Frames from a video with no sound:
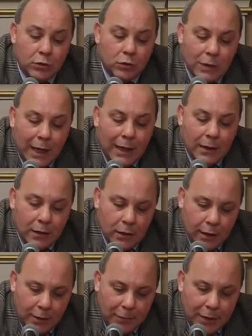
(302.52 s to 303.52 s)
una,
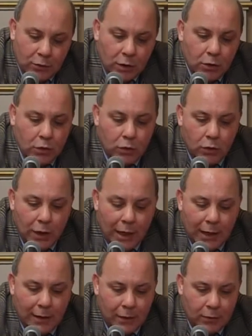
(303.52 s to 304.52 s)
ripeto
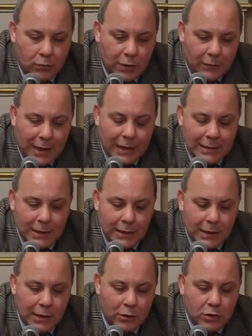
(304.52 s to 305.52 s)
ancora una frase
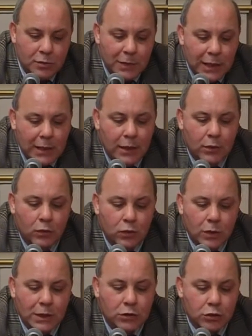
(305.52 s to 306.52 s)
di Rosmini,
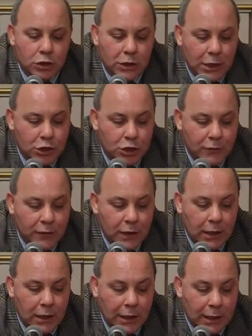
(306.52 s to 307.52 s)
una società
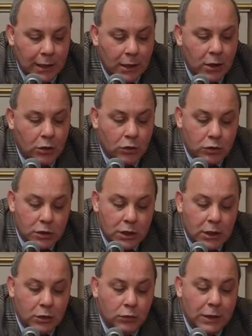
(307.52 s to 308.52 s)
civile
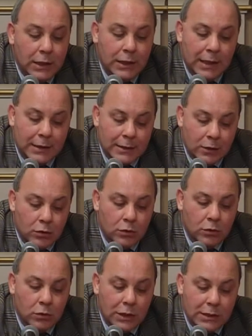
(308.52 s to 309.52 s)
costituita
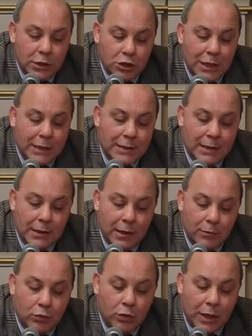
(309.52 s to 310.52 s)
secondo l'esigenza della
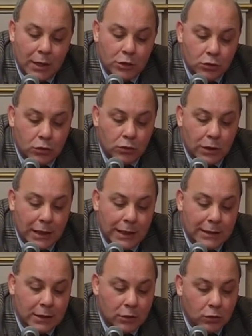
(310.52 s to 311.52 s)
pura ragione e
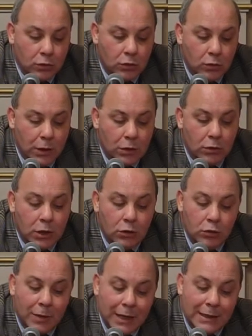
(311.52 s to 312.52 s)
secondo quello degli
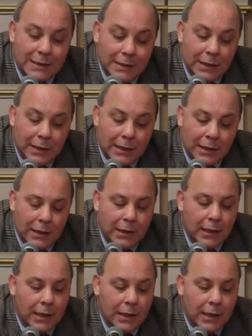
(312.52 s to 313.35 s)
umani istinti